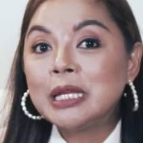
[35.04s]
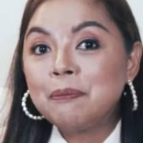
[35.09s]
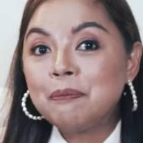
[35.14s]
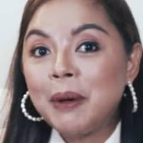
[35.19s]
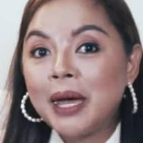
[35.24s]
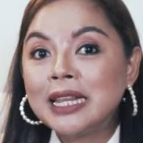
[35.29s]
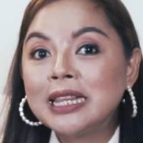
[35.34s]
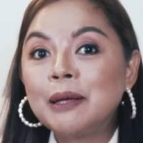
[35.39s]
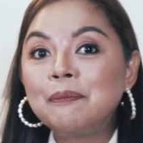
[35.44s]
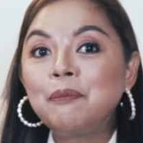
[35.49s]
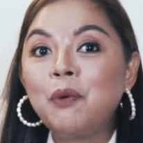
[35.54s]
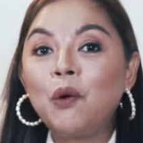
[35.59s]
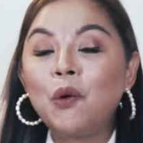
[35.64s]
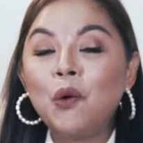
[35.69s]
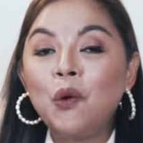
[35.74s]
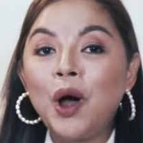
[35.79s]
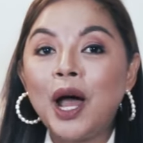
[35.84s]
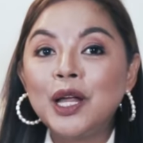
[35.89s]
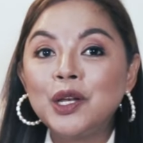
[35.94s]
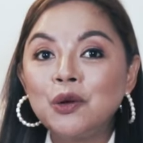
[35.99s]
depende po
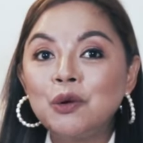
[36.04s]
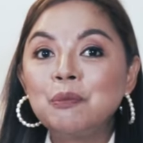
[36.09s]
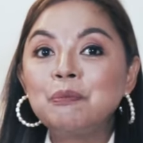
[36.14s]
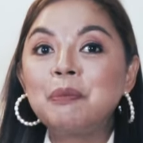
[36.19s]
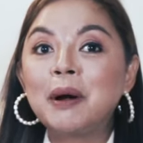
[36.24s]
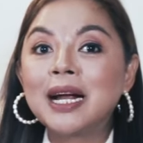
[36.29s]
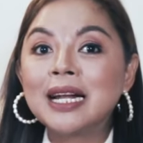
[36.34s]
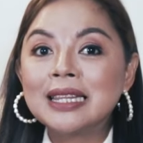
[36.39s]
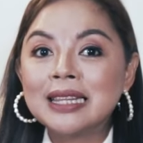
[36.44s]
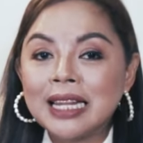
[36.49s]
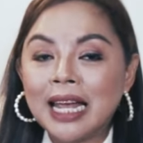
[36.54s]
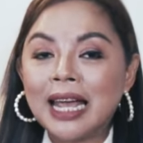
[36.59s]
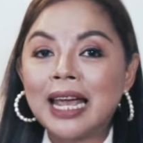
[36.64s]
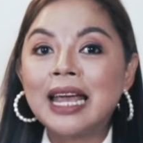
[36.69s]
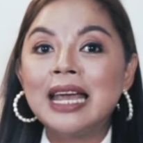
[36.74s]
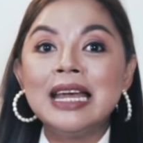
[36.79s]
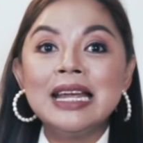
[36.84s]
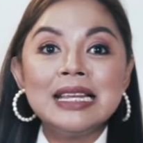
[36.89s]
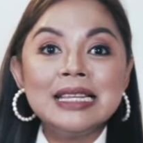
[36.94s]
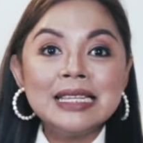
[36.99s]
kung anong
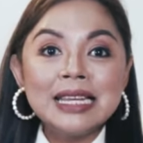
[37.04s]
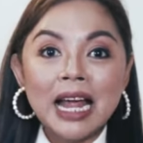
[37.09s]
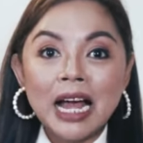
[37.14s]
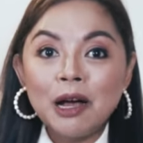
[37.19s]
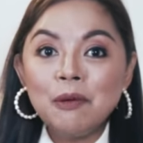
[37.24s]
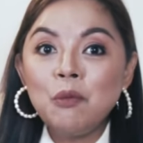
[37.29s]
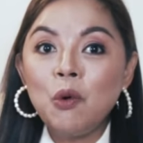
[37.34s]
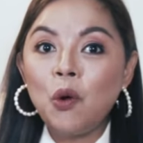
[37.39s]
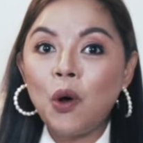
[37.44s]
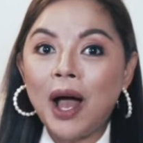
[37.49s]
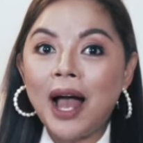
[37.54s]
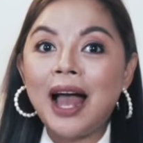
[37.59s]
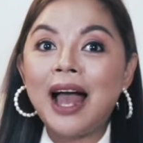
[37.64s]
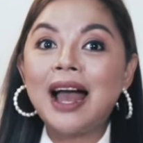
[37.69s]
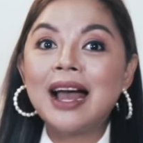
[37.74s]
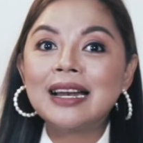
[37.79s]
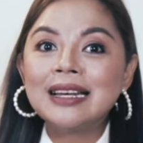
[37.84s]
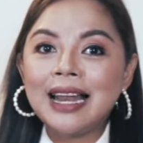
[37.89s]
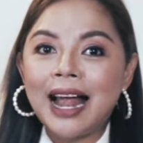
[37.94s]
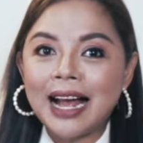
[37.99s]
parte ng mukha
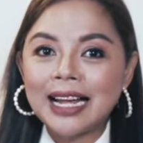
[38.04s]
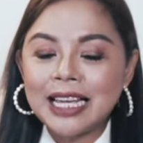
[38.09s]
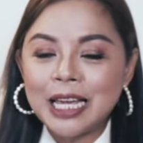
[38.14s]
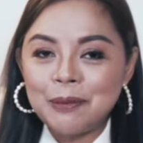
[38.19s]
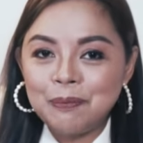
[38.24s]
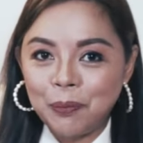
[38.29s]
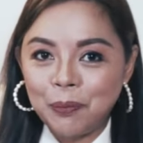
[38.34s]
ang lagi